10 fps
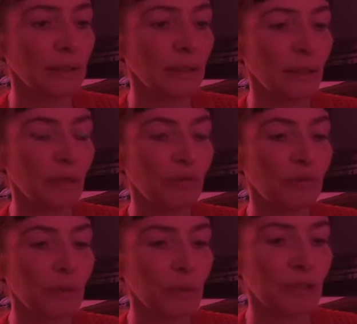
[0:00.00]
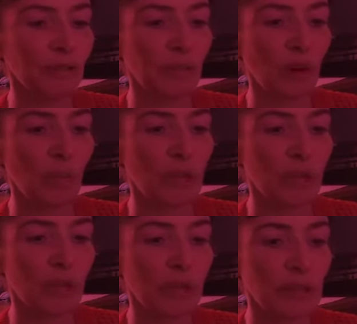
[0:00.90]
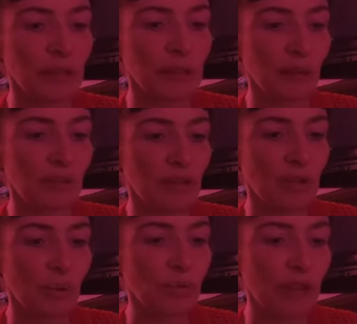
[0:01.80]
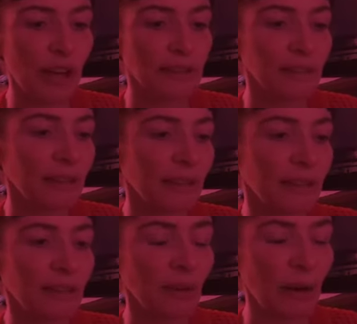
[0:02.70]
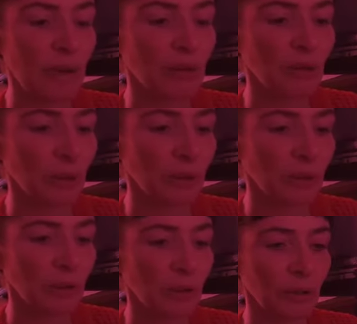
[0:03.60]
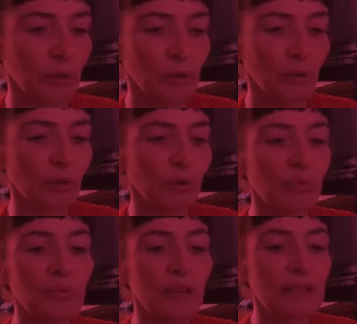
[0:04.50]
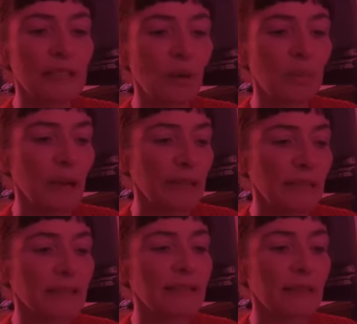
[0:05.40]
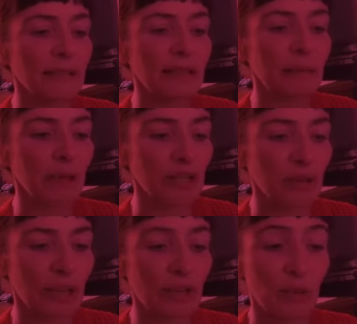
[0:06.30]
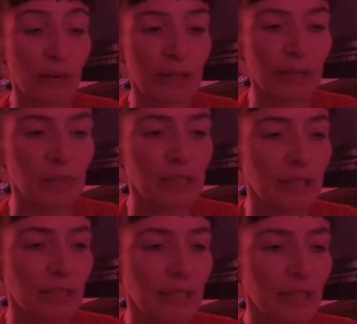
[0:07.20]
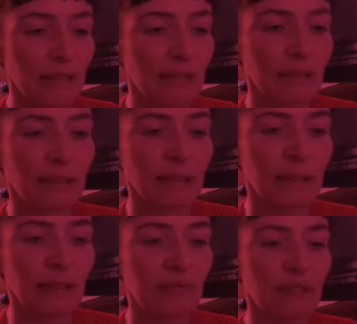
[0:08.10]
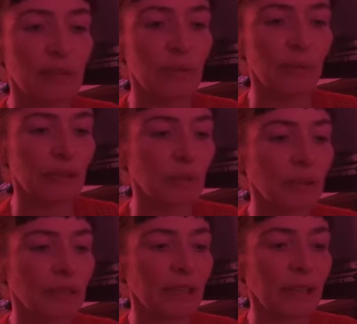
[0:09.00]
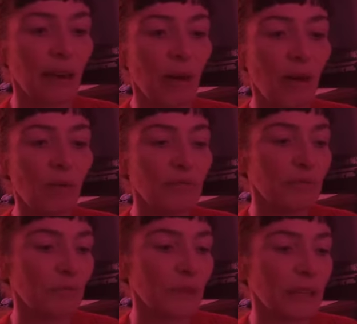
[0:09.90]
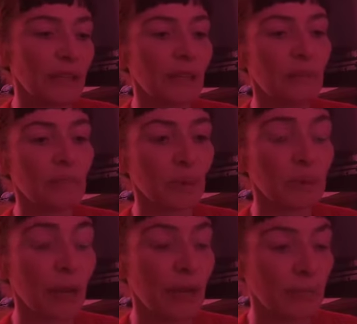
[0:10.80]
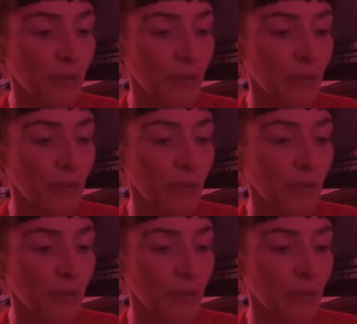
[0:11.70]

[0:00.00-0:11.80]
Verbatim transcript: Le feu qui flambait jetait des reflets rougeâtres dans l'appartement, de sorte qu'on pouvait sans peine distinguer les personnages de la tapisserie et les figures des portraits enfumés pendus à la muraille.